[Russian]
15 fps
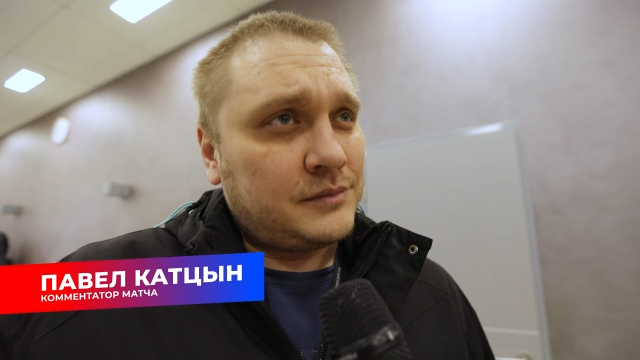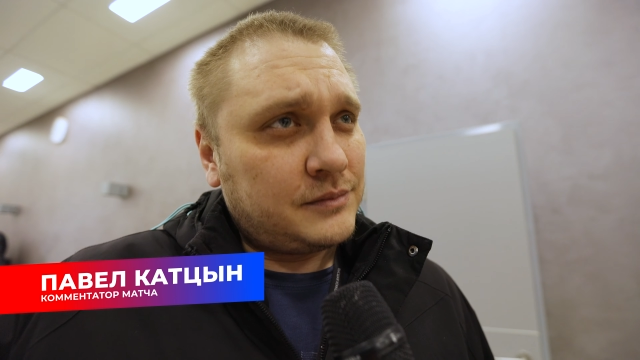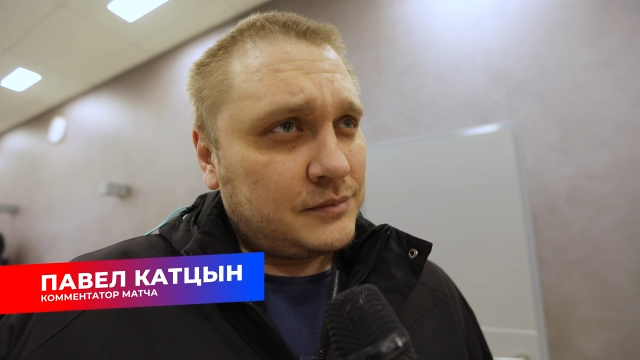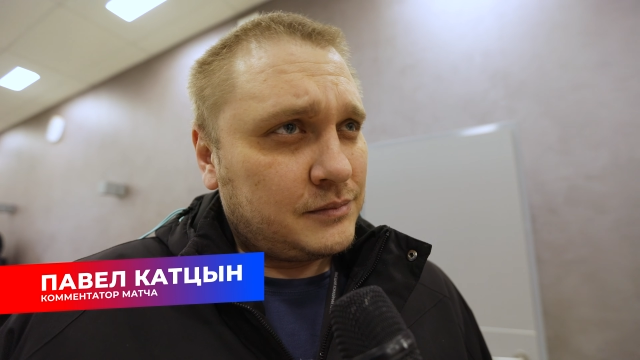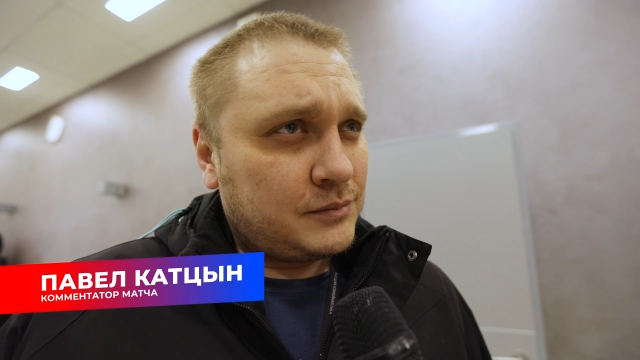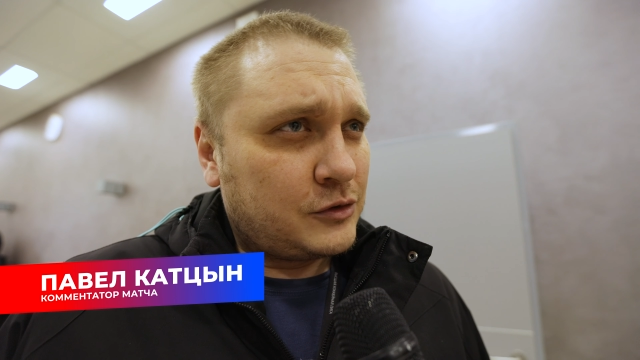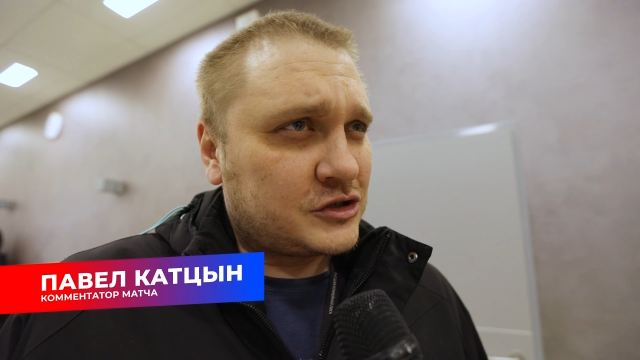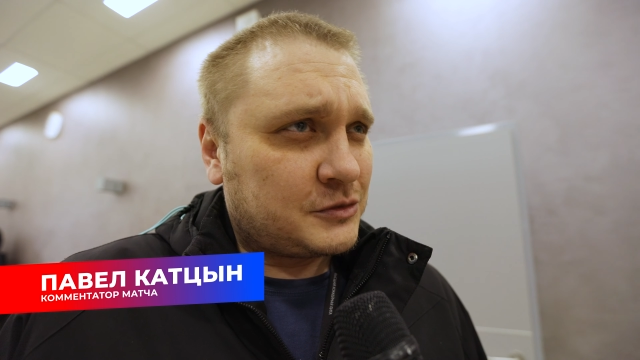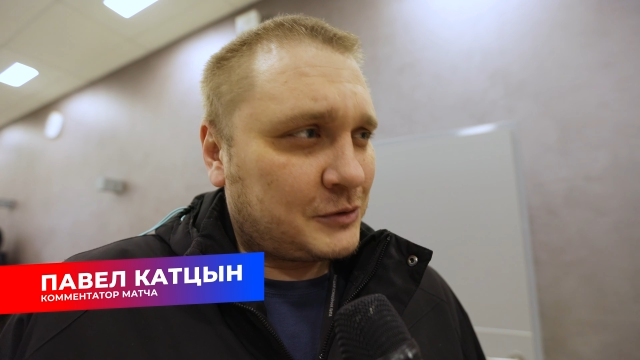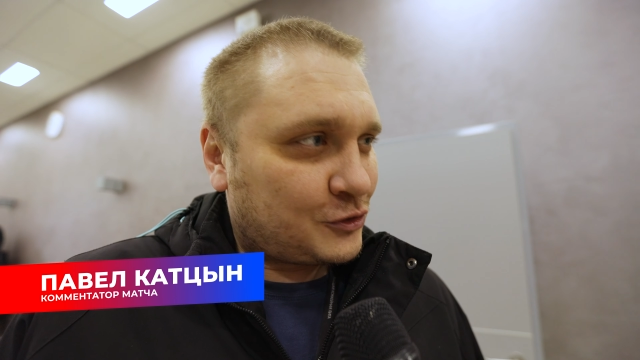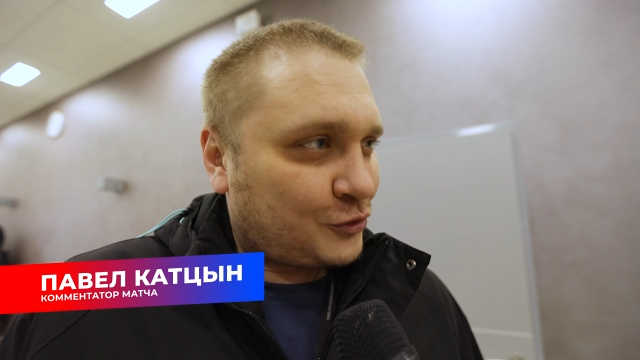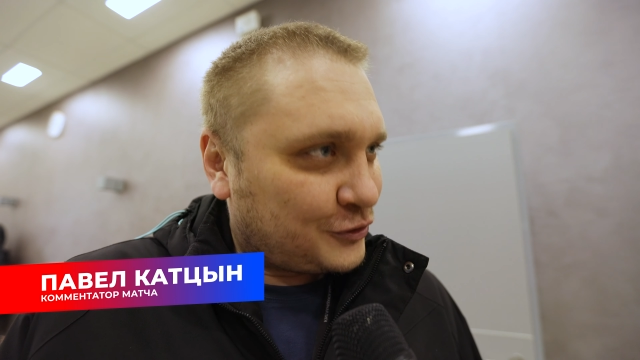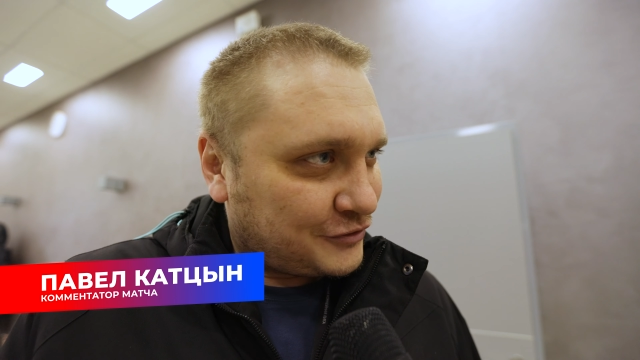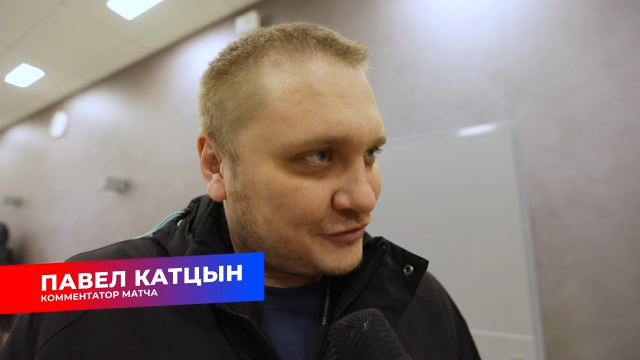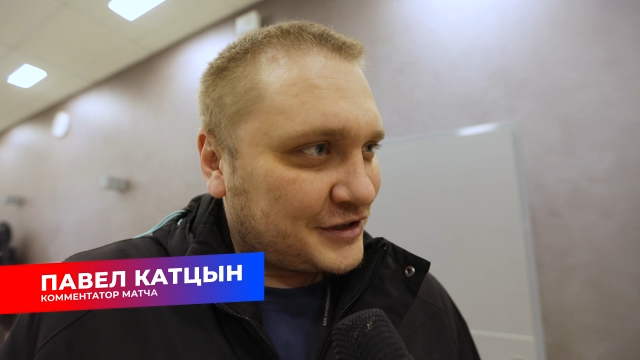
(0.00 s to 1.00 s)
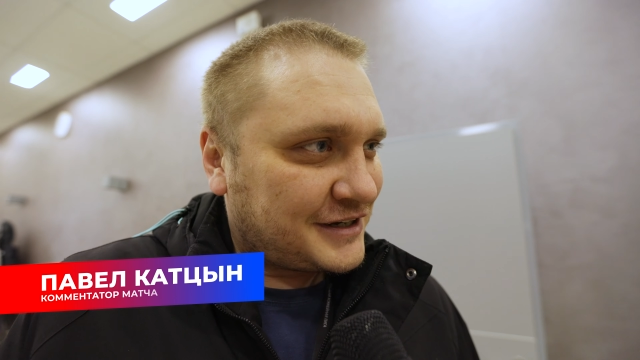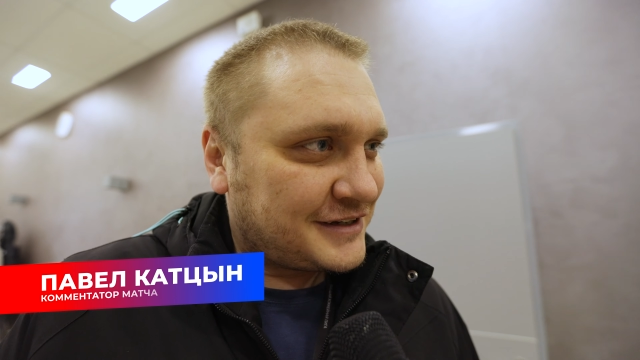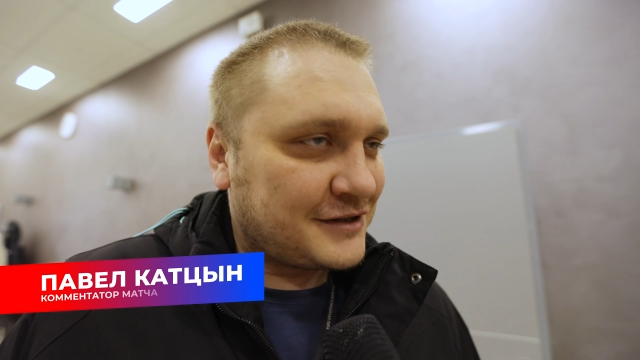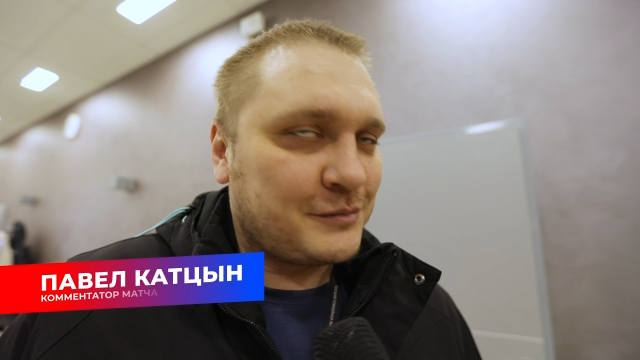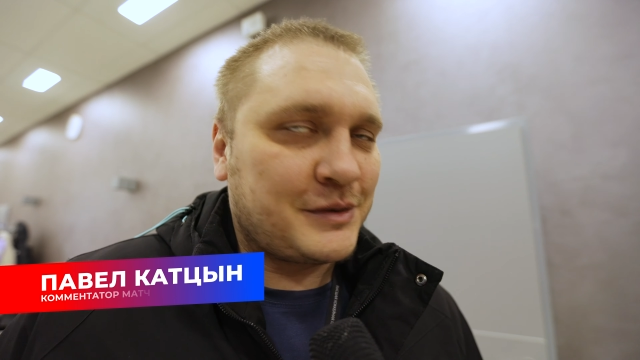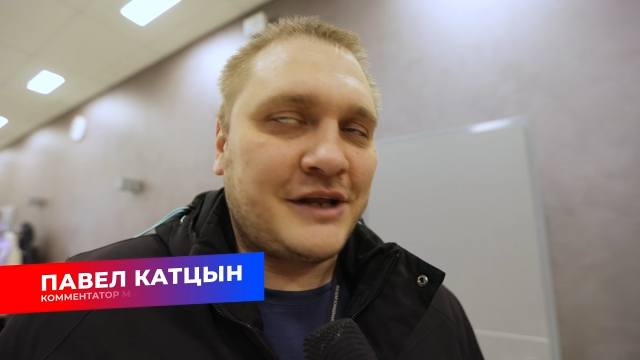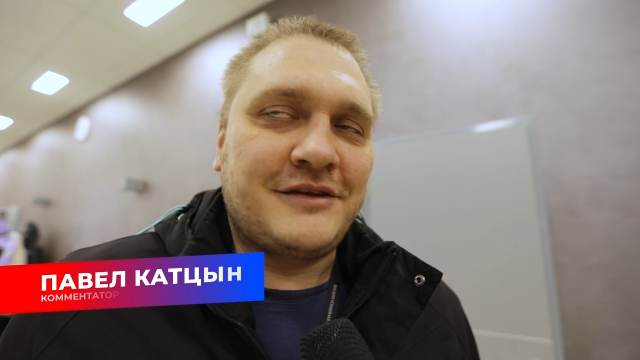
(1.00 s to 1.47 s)
Больше подходов, да,
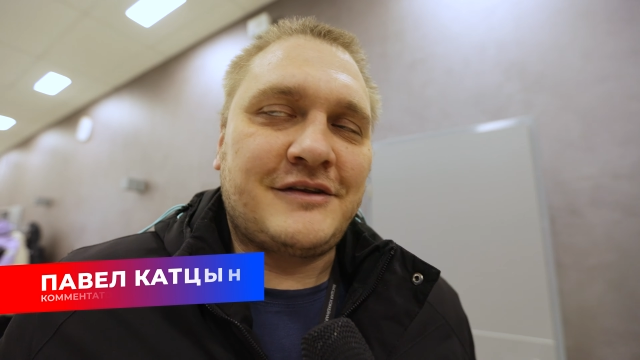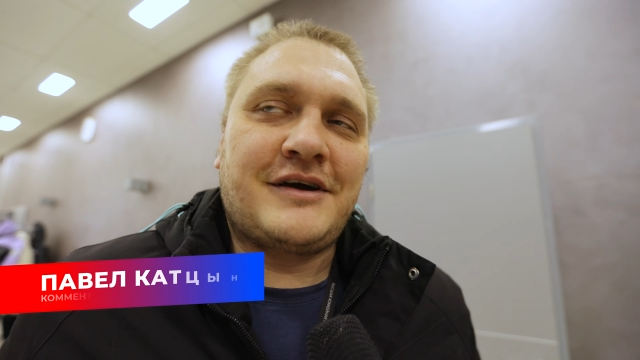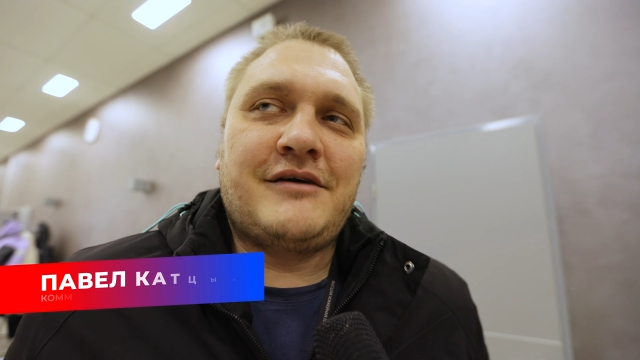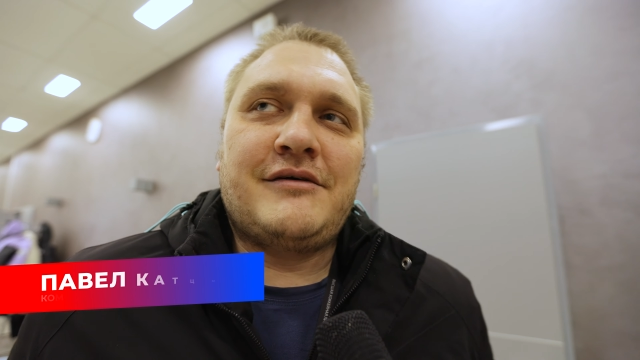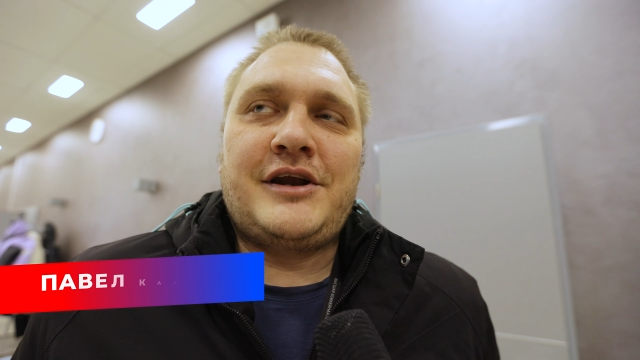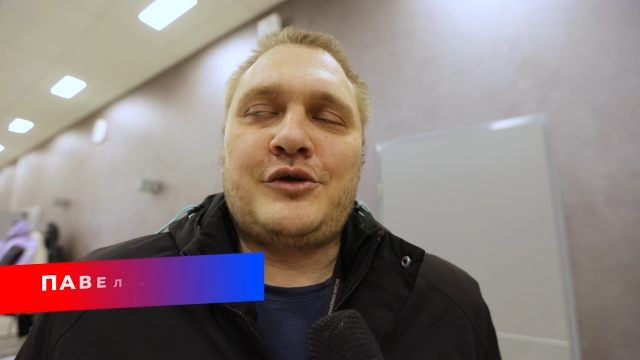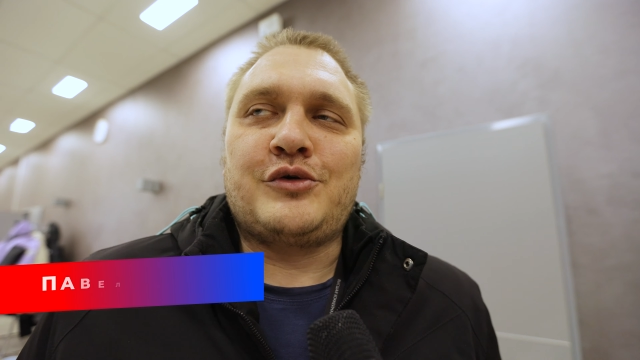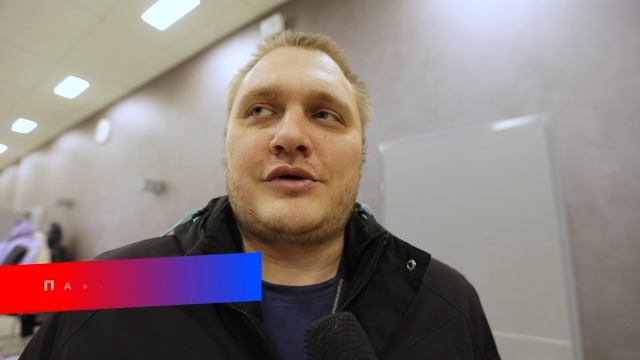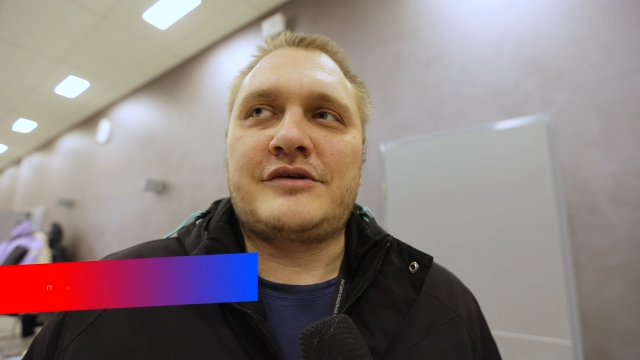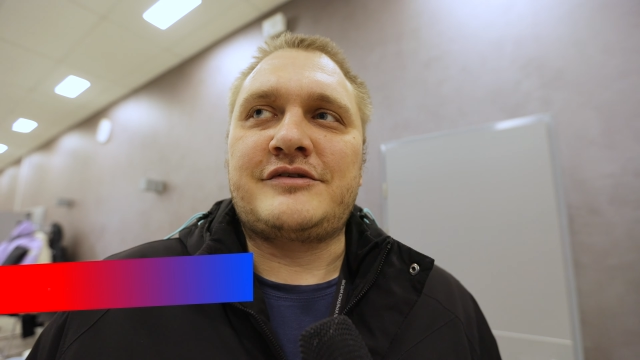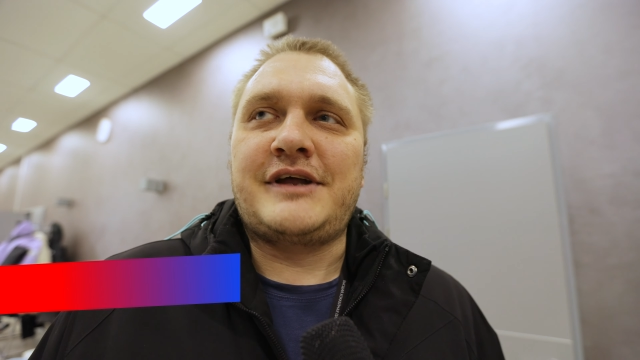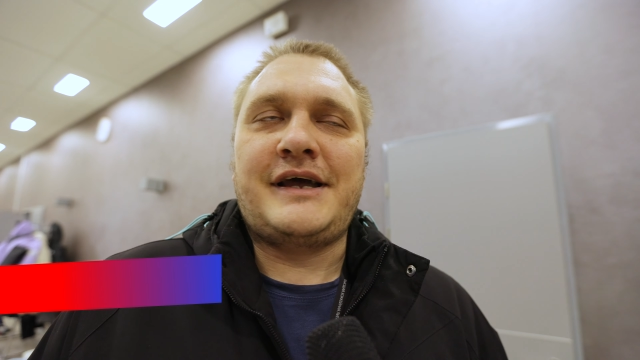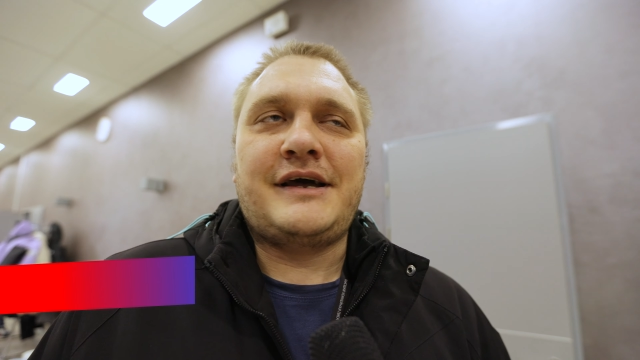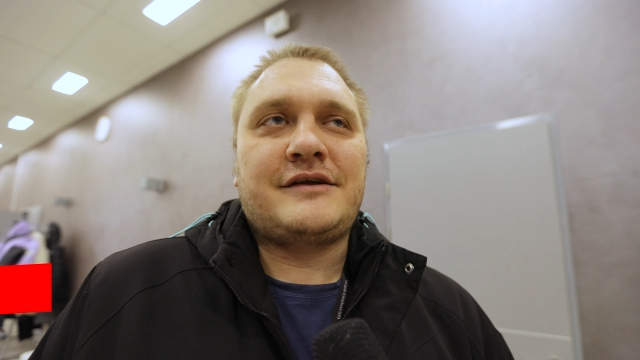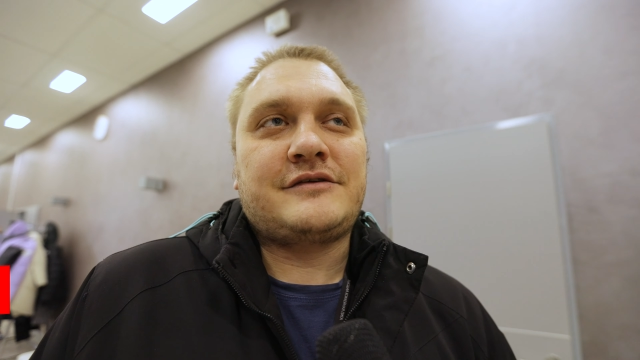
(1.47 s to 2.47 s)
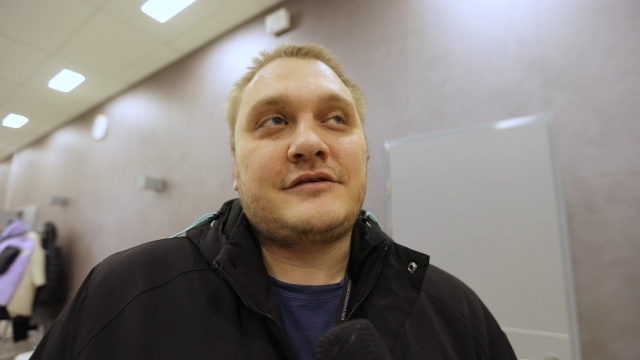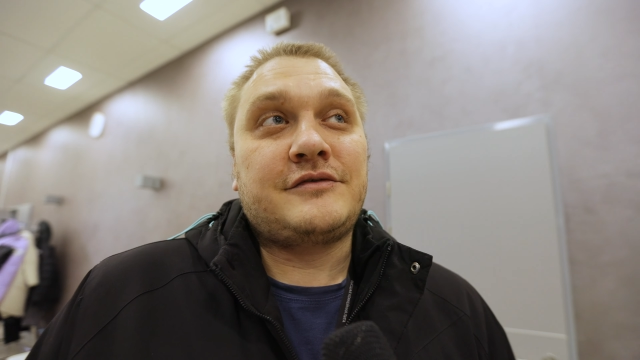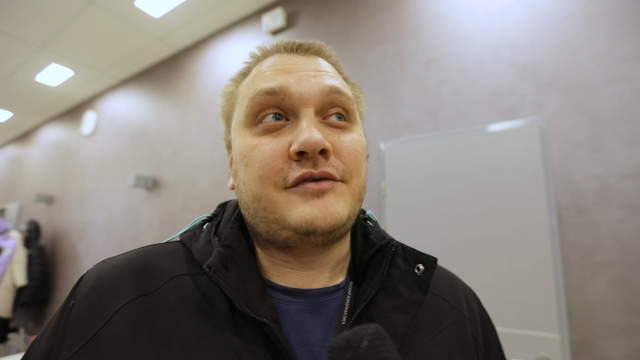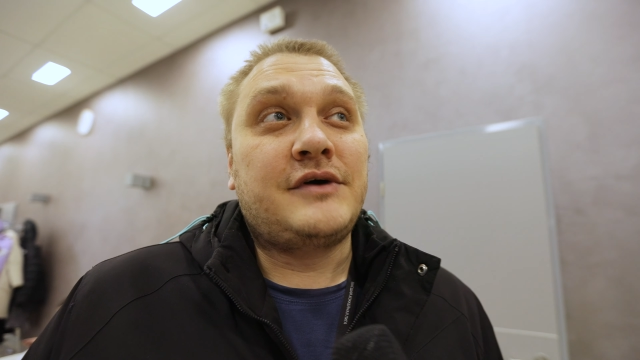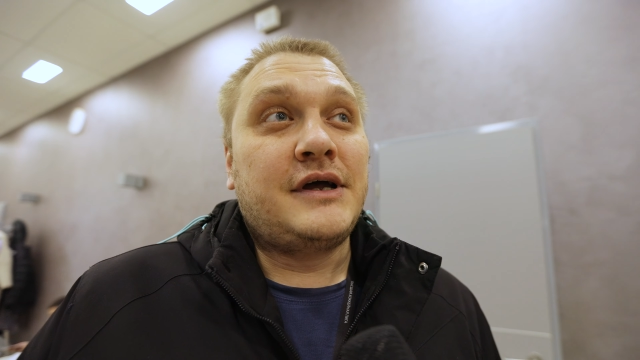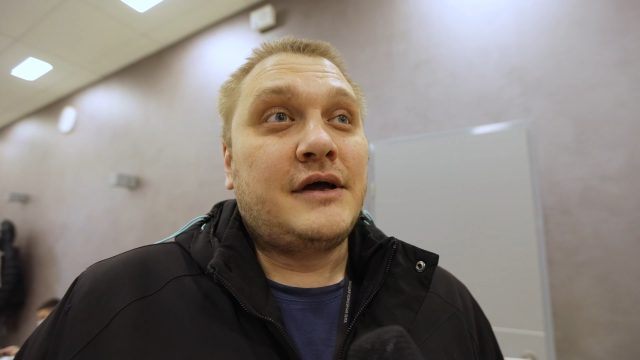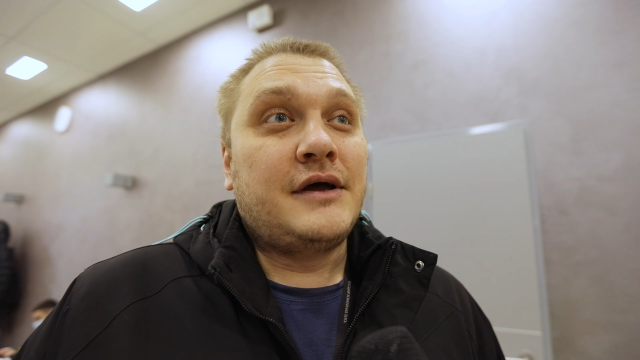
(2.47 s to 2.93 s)
когда принято говорить у красноярцев.